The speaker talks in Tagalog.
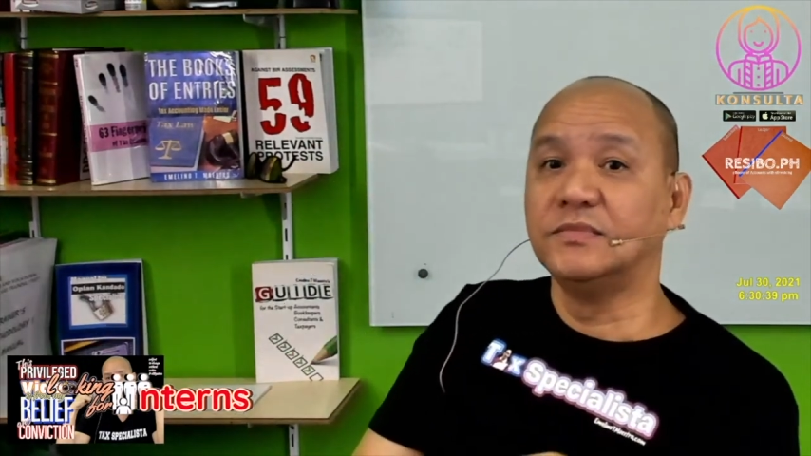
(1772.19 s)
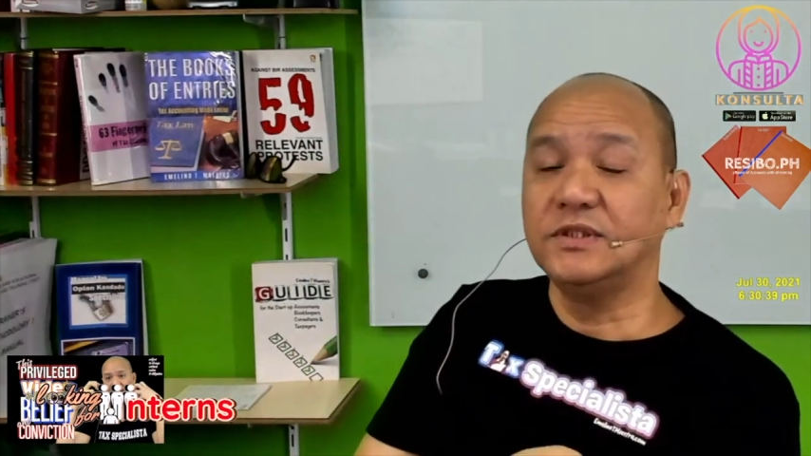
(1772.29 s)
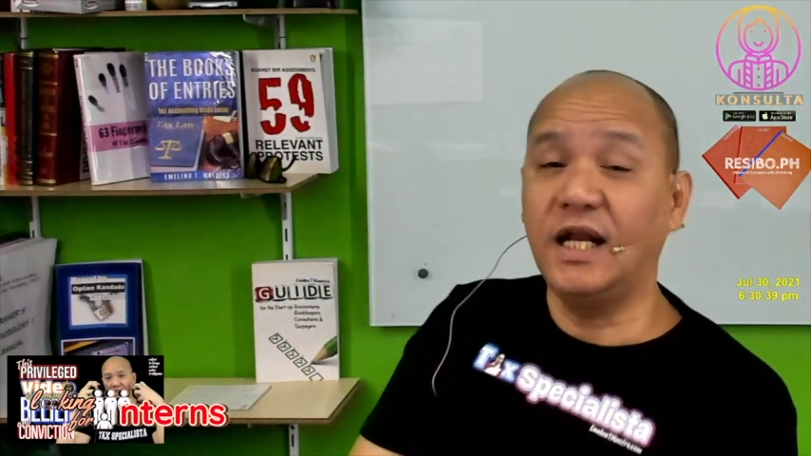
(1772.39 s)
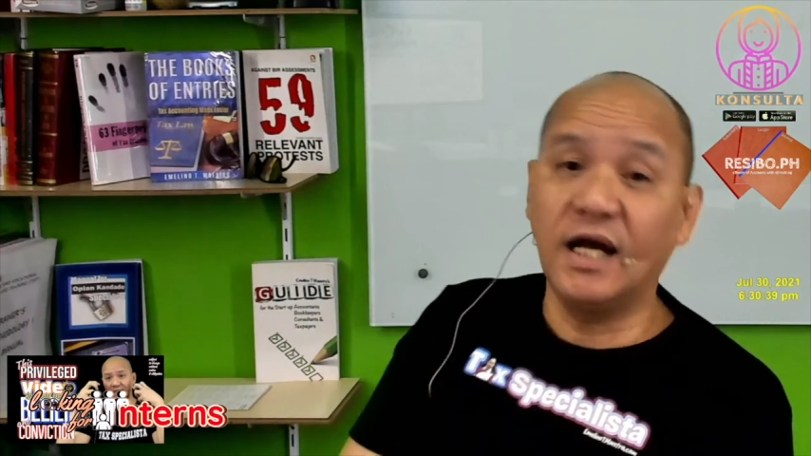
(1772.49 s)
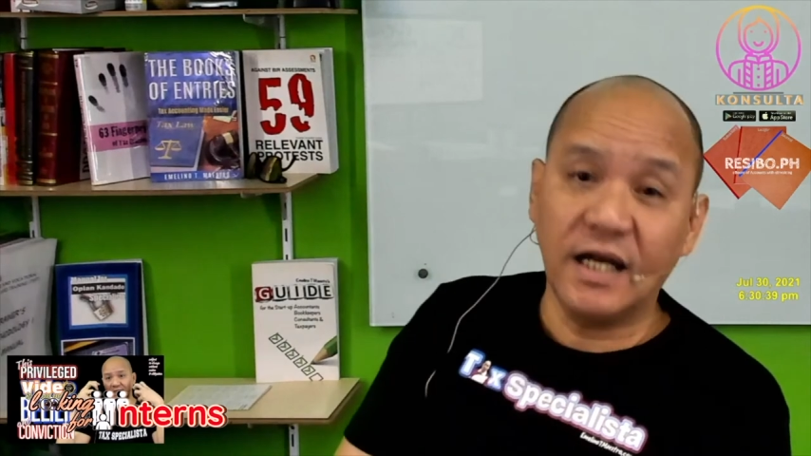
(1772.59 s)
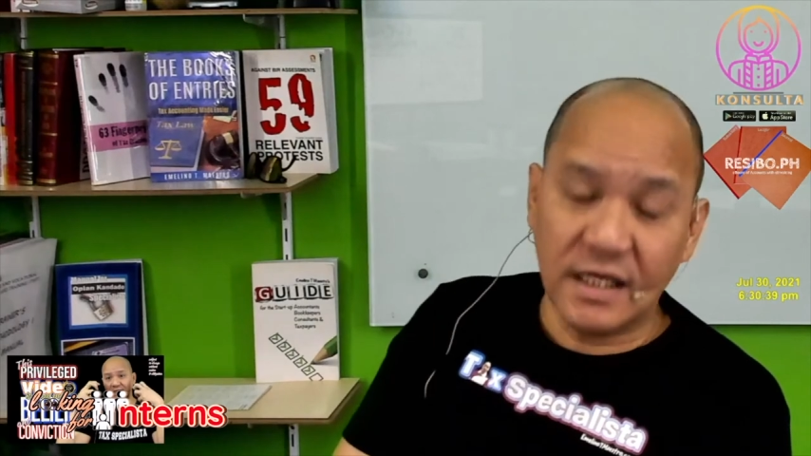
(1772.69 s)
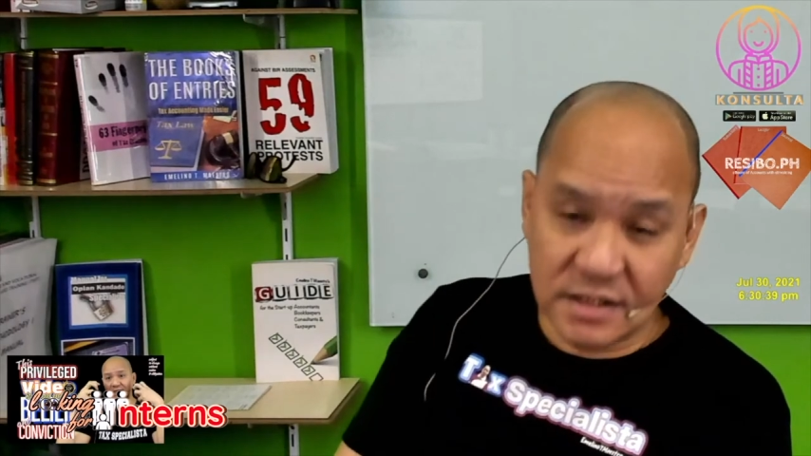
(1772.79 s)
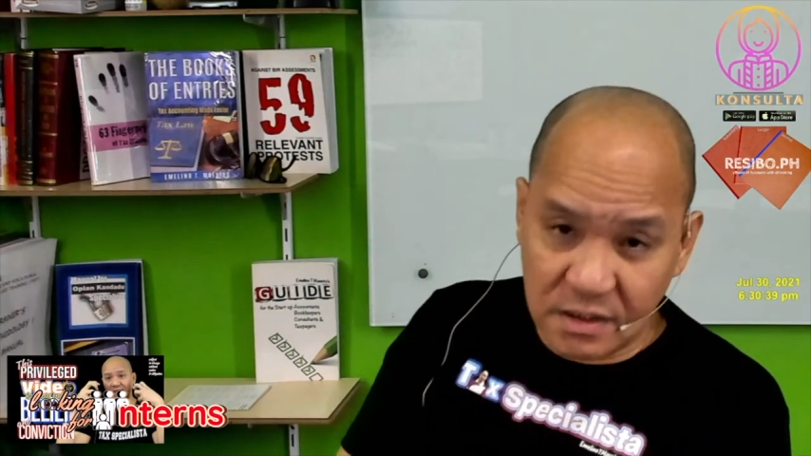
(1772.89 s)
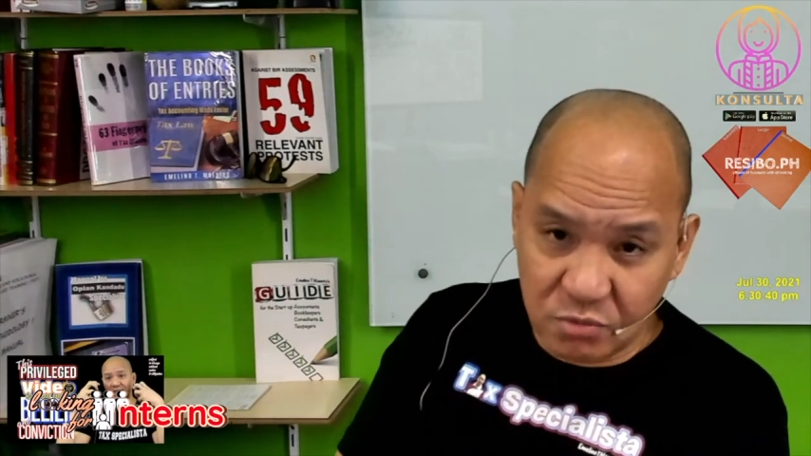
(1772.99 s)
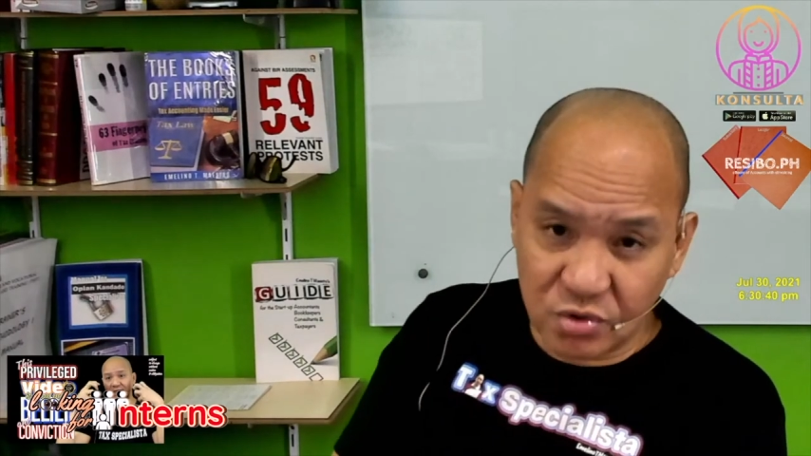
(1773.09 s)
Ilang klase
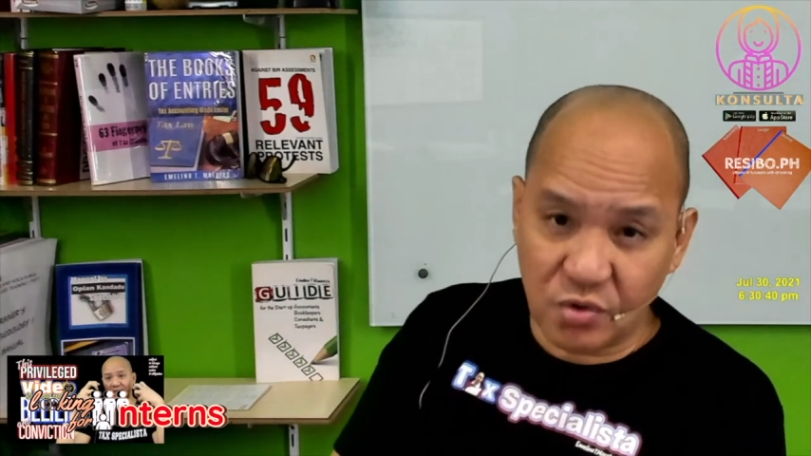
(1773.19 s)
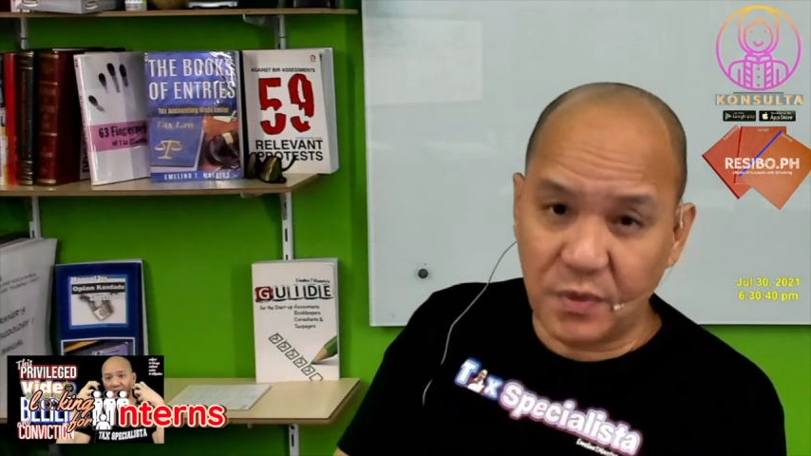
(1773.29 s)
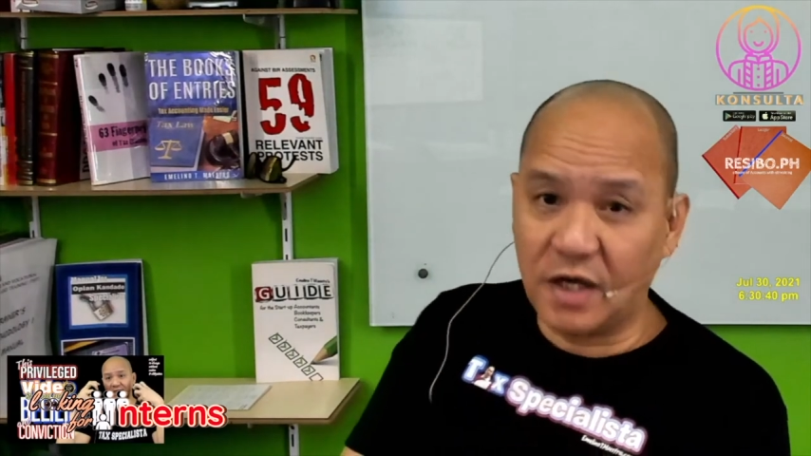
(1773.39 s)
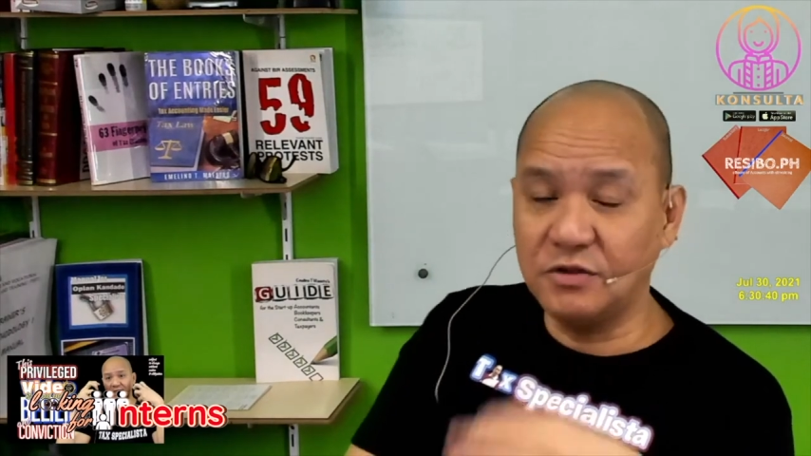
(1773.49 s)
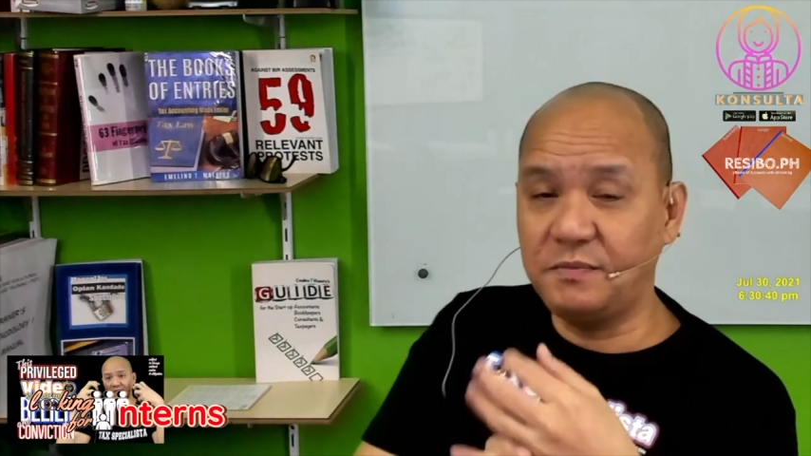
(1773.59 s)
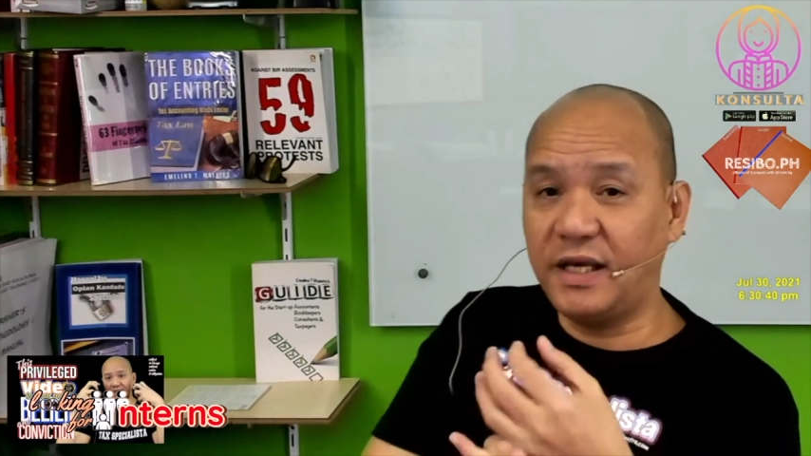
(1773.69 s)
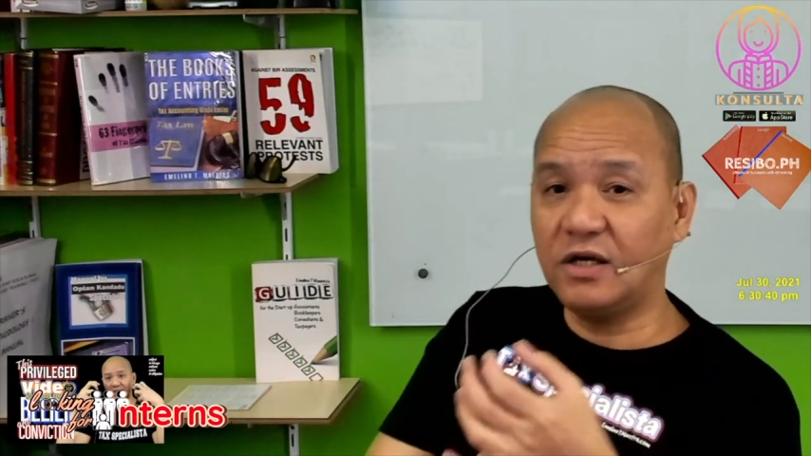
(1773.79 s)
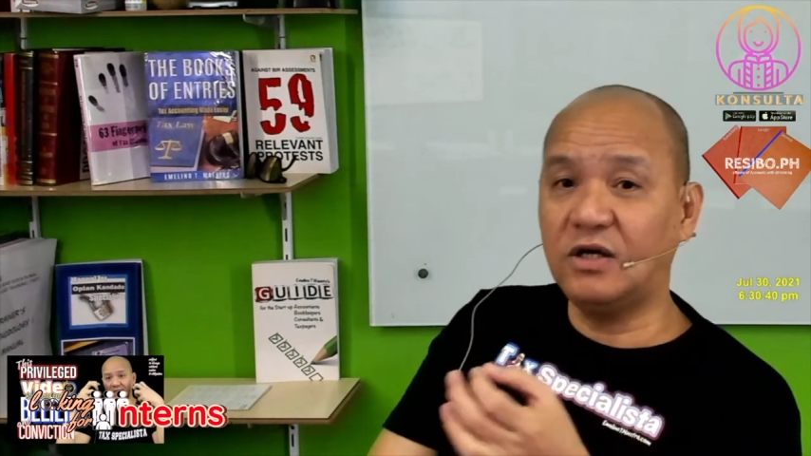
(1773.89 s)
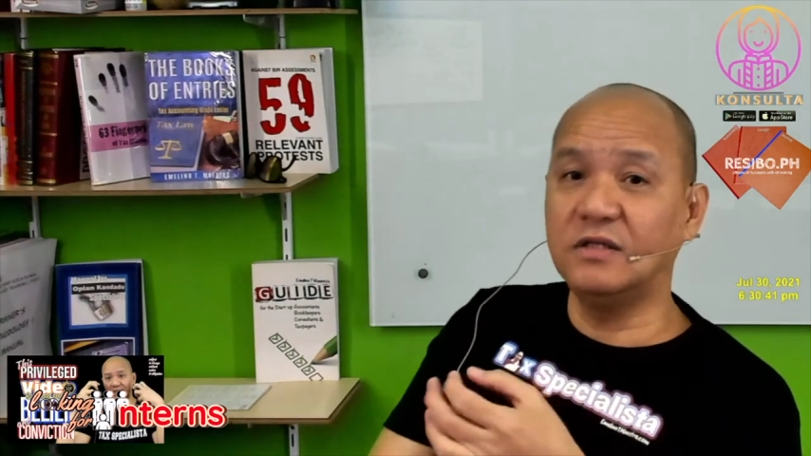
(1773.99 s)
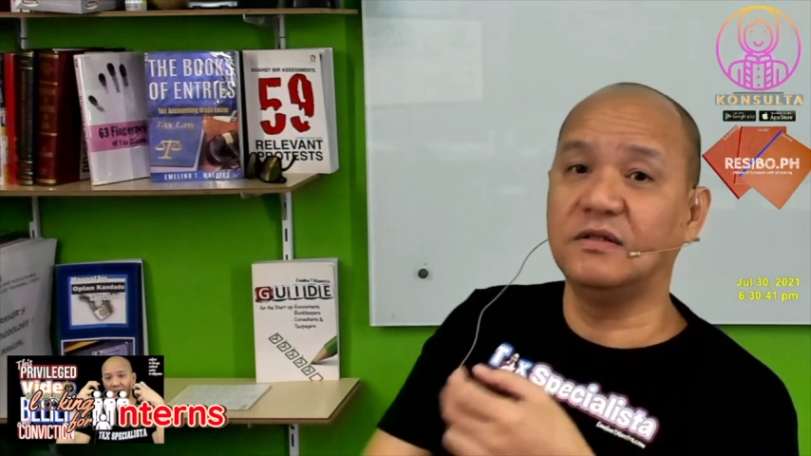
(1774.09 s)
ng books of accounts
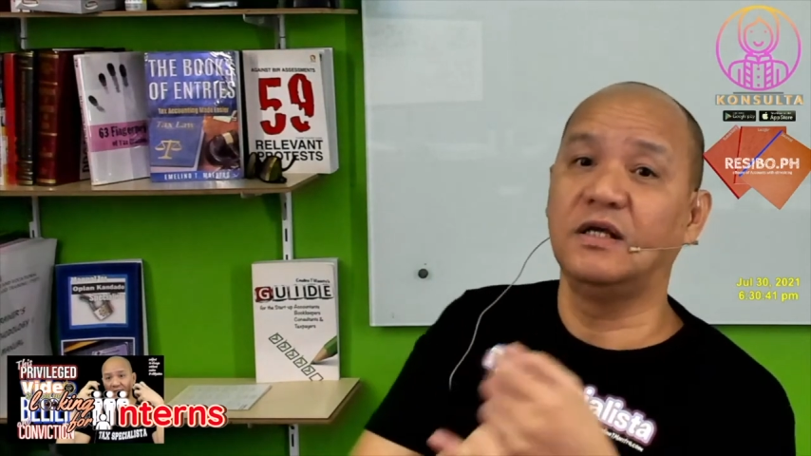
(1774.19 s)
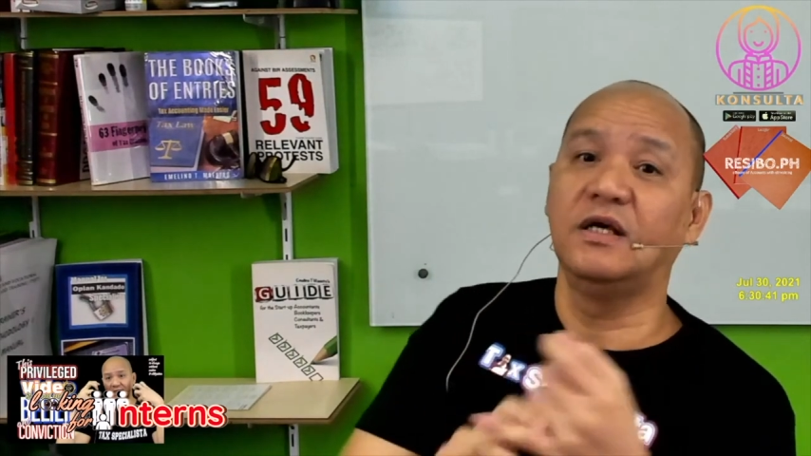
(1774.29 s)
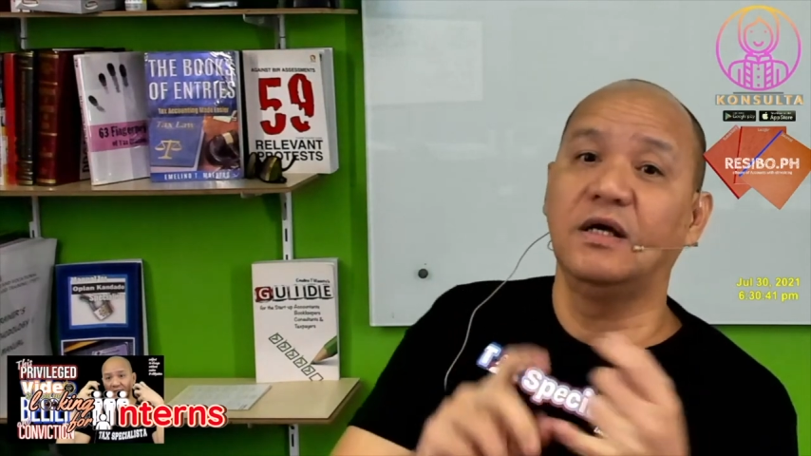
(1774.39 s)
meron?